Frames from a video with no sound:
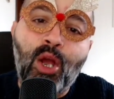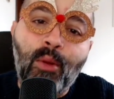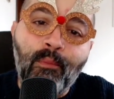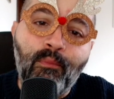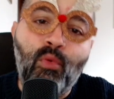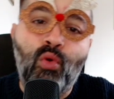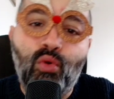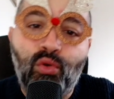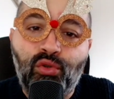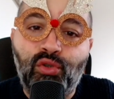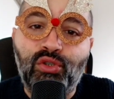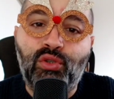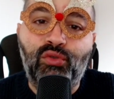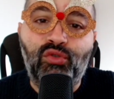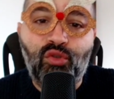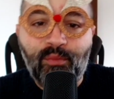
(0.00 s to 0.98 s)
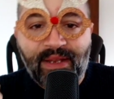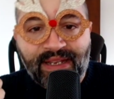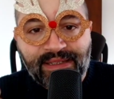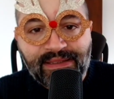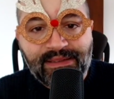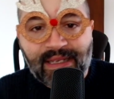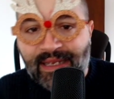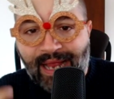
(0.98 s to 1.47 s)
molto secondo me
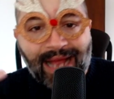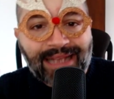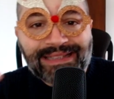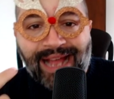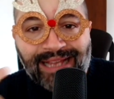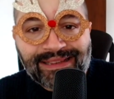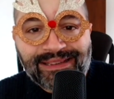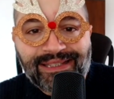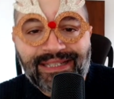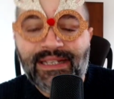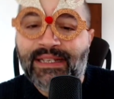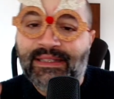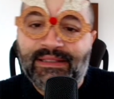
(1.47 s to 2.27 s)
in adatti,